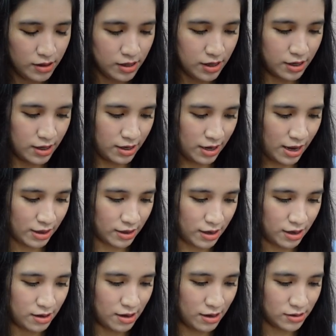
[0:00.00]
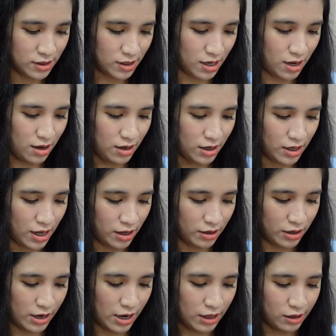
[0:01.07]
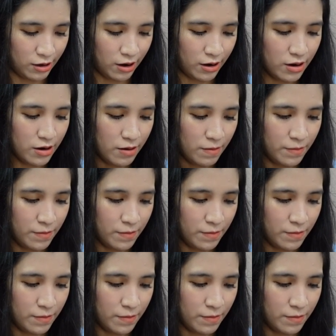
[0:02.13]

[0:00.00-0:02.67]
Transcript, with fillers: Tingnan natin, asa na ang calculator.